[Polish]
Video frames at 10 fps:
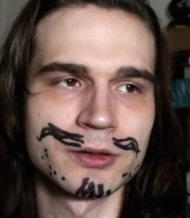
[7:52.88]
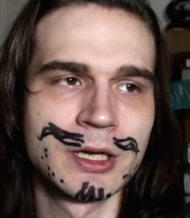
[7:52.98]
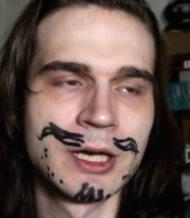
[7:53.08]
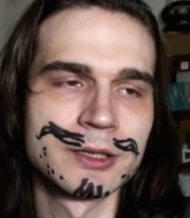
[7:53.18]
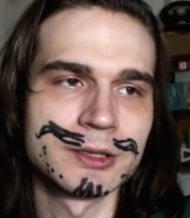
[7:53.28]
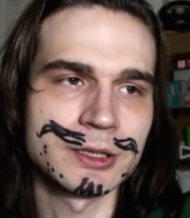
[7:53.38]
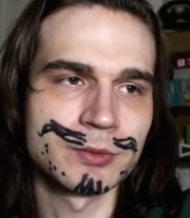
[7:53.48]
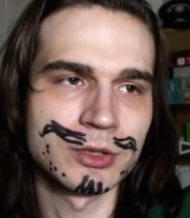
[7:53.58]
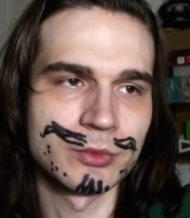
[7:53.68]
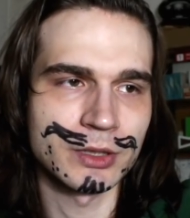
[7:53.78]
e,
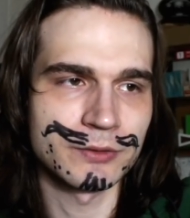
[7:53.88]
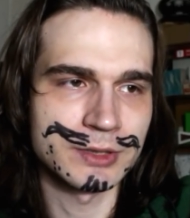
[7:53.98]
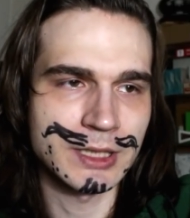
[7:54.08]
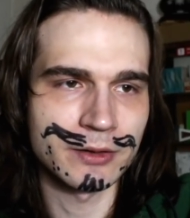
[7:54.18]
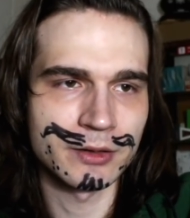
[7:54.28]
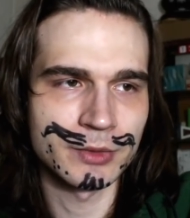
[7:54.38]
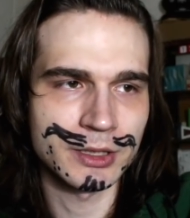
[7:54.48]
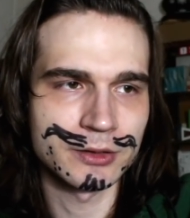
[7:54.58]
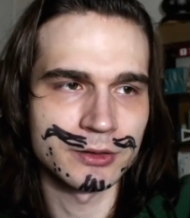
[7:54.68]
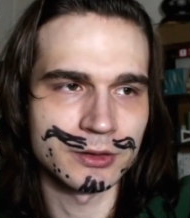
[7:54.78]
zaraz po tym jak wstałem,
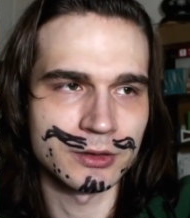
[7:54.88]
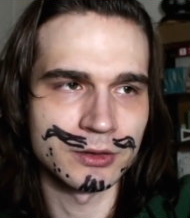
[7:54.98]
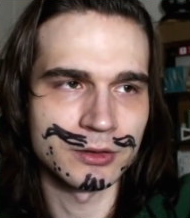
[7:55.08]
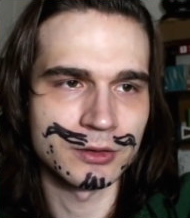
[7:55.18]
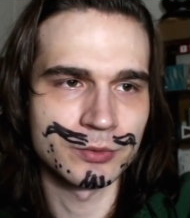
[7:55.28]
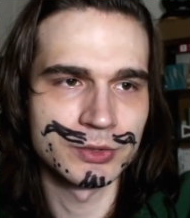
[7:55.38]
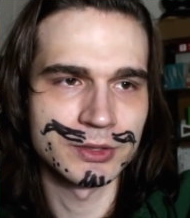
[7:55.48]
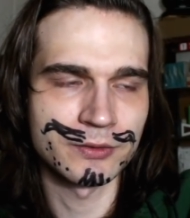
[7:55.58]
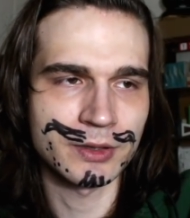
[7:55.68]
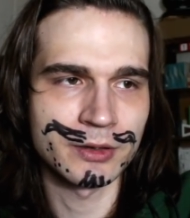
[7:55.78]
jak e,
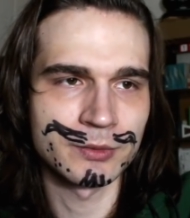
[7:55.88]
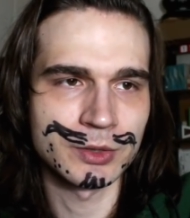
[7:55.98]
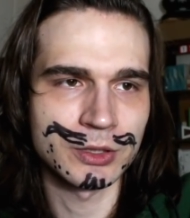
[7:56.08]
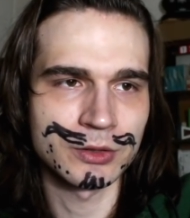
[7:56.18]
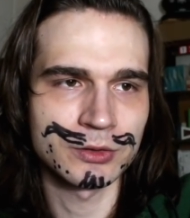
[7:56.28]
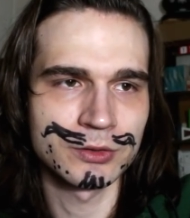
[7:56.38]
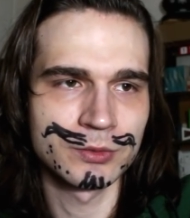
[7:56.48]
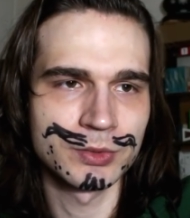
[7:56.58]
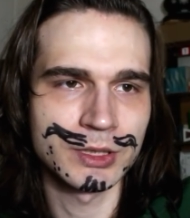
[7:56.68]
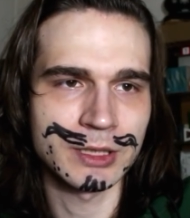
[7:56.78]
opisywałem to
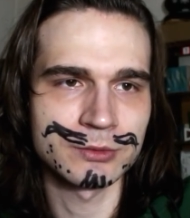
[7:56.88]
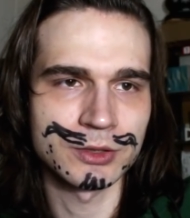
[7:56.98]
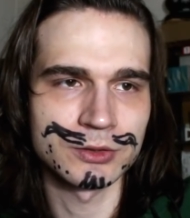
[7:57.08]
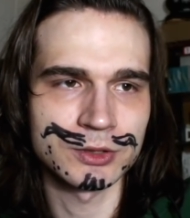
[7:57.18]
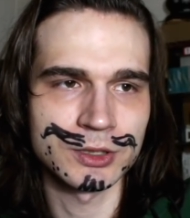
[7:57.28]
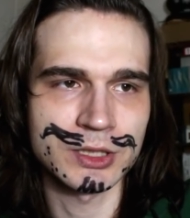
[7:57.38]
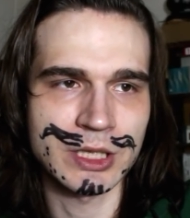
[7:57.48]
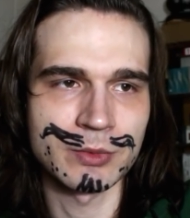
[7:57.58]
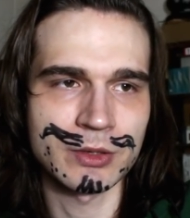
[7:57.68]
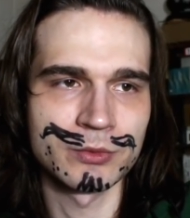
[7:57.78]
i pytałem, czy ktoś też
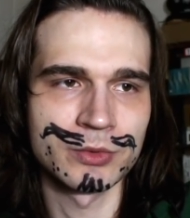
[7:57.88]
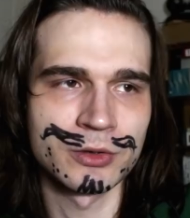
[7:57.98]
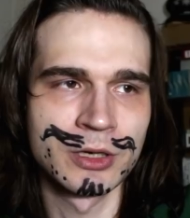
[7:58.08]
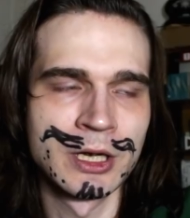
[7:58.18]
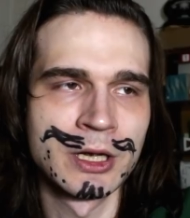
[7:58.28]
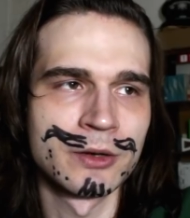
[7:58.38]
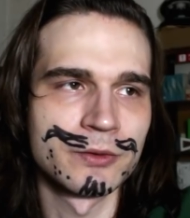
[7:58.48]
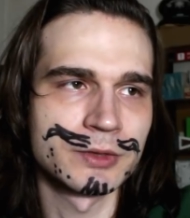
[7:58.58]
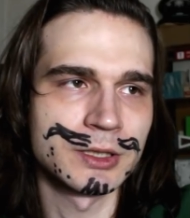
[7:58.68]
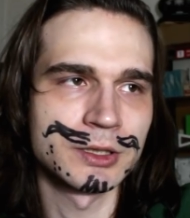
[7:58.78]
tak miał, bo
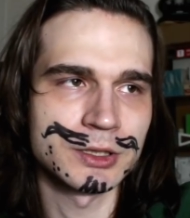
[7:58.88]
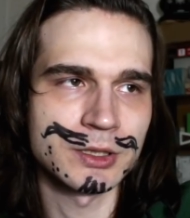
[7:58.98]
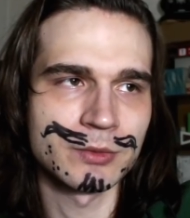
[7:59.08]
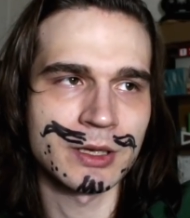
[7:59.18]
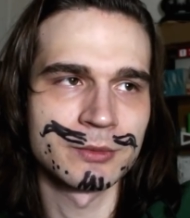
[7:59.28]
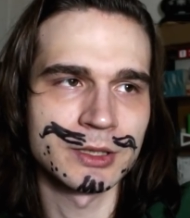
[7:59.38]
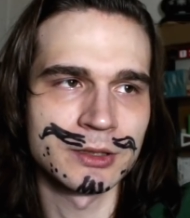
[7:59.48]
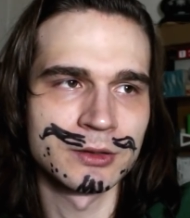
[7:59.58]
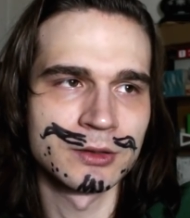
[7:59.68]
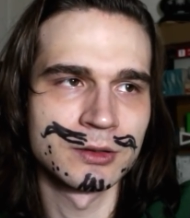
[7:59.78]
wtedy jeszcze miałem
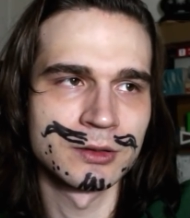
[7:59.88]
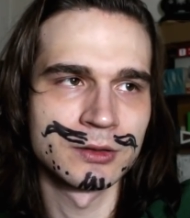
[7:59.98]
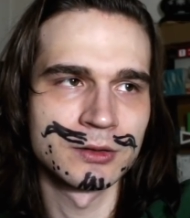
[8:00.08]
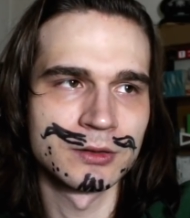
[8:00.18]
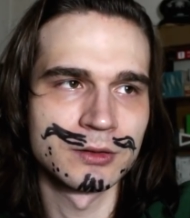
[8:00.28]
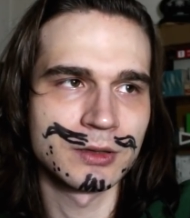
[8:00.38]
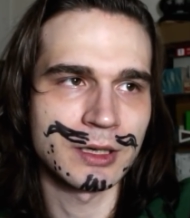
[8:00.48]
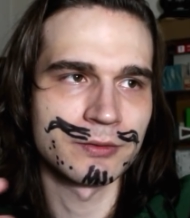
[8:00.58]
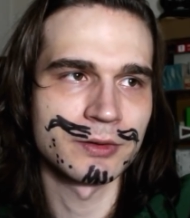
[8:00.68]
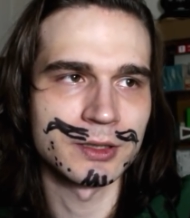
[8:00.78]
ten e,
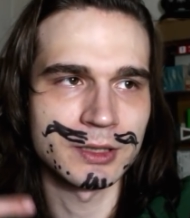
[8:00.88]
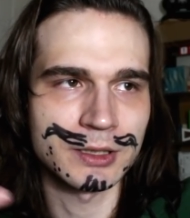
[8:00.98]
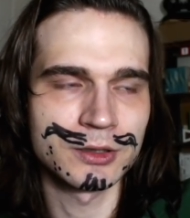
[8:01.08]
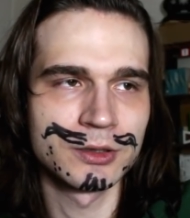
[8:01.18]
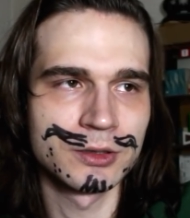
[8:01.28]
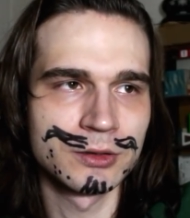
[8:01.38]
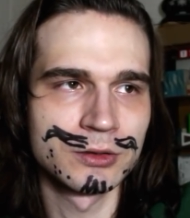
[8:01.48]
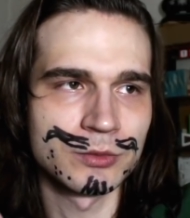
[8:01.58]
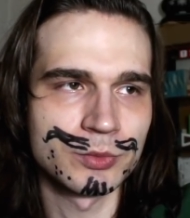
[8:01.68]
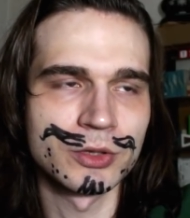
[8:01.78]
efekt
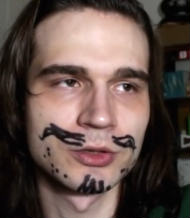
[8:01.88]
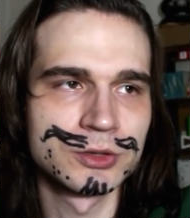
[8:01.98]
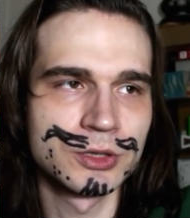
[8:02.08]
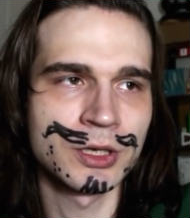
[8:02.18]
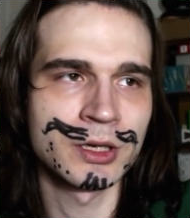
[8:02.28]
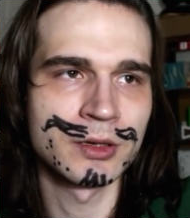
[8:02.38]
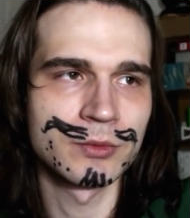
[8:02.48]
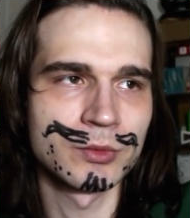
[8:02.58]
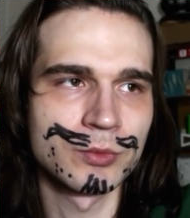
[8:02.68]
taki no, po godzinie